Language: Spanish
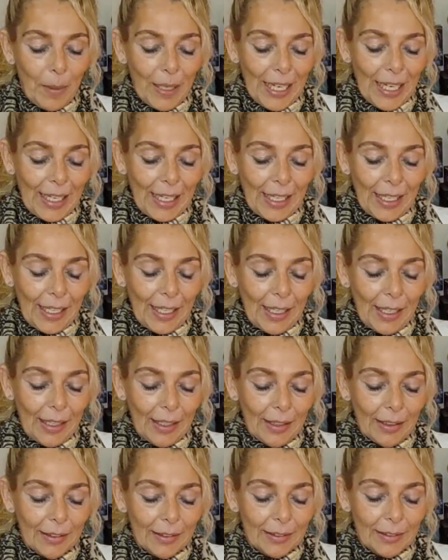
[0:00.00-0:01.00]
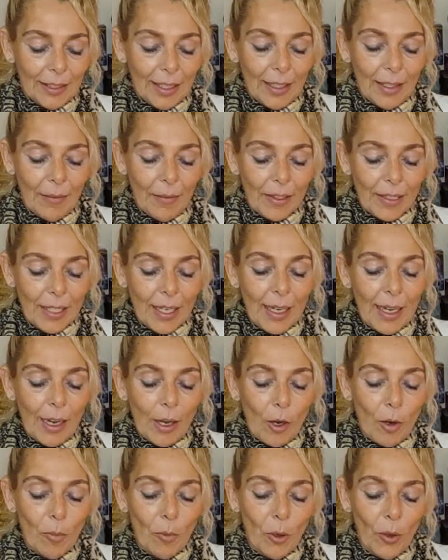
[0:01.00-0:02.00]
para que se vayan
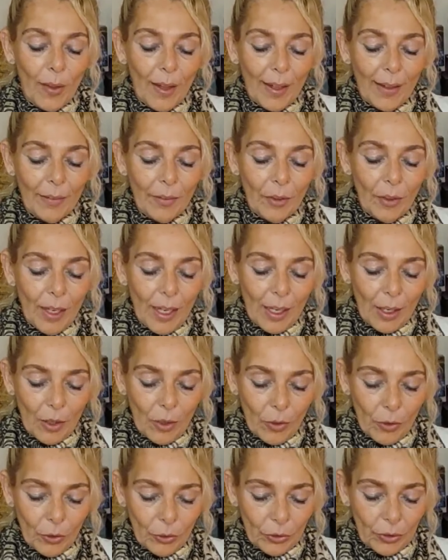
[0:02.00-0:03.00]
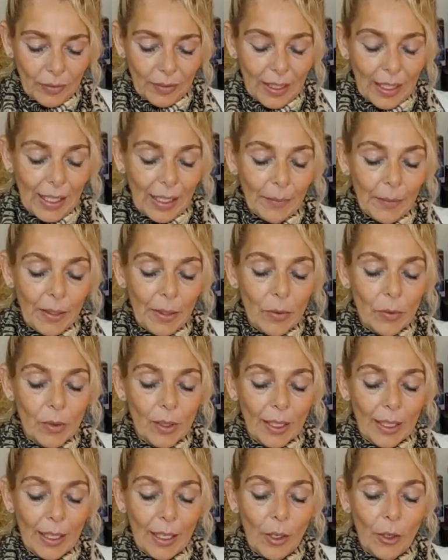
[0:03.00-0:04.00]
acomodando las cosas. Acá viene
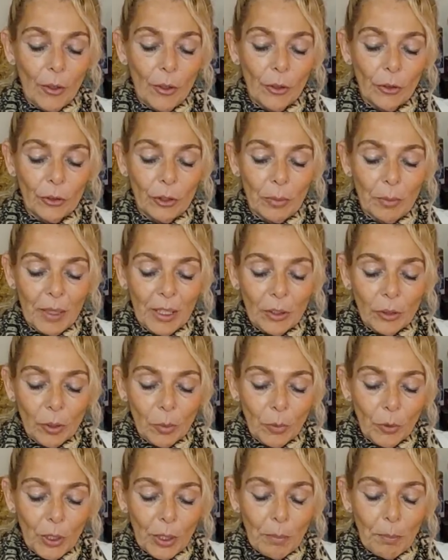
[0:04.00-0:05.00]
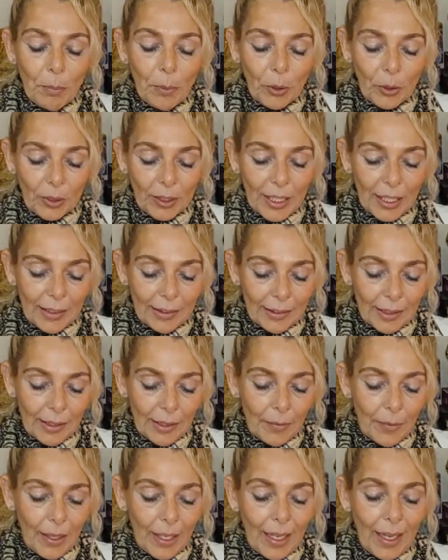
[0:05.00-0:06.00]
un reconocimiento muy
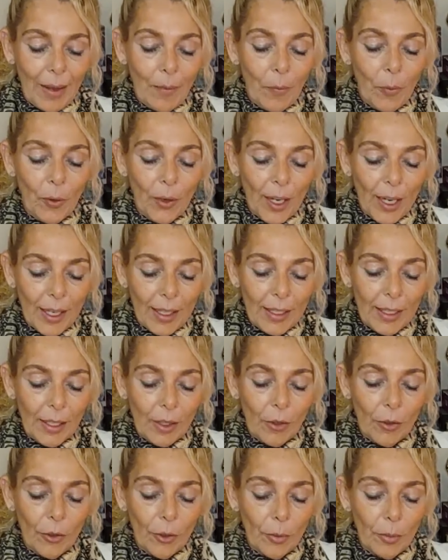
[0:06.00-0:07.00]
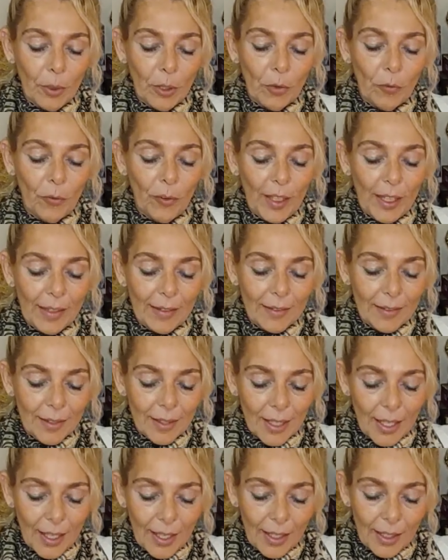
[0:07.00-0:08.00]
importante a nivel laboral, económico y
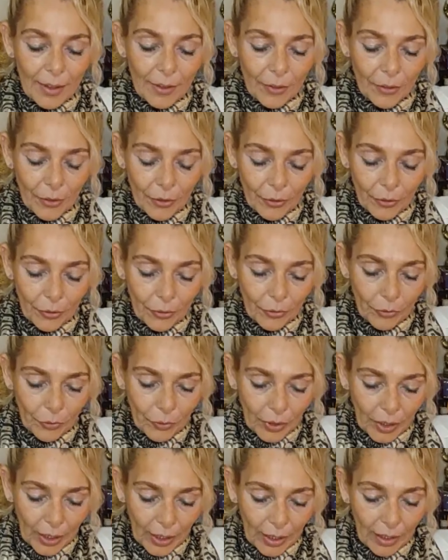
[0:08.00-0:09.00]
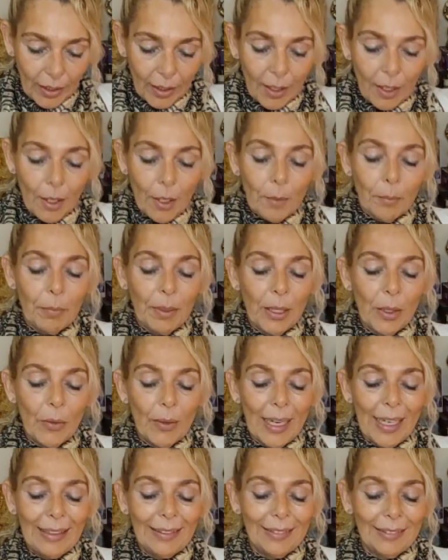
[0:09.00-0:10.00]
financiero, ¿sí?
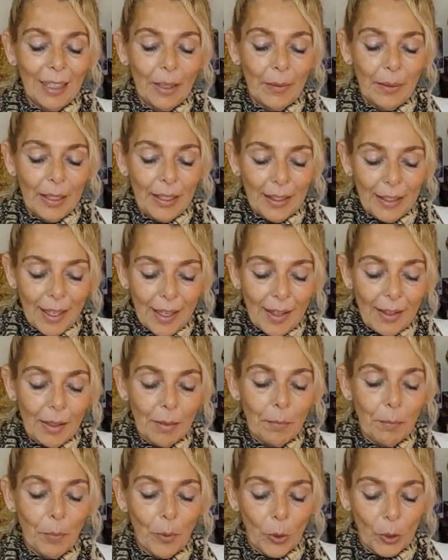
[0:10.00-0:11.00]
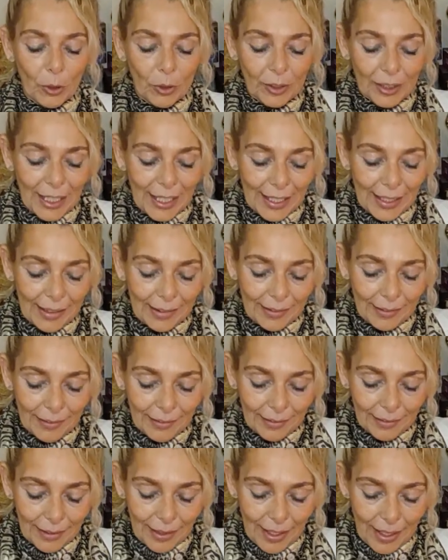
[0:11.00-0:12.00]
Viene una estabilidad
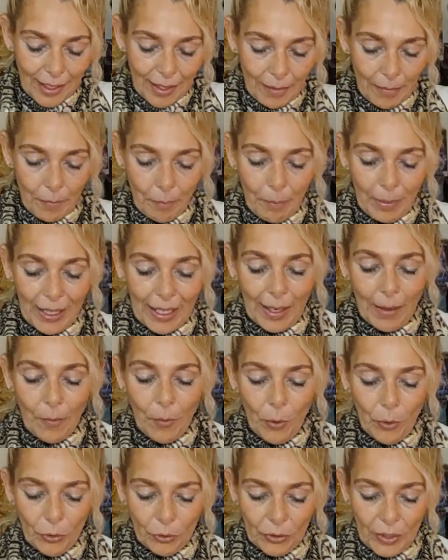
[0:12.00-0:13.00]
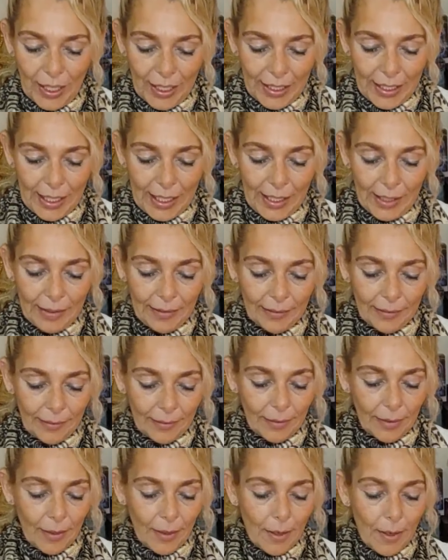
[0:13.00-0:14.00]
importante para vos,
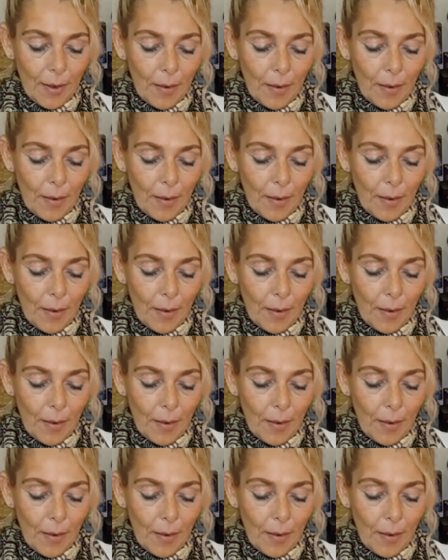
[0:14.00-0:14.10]
Aries.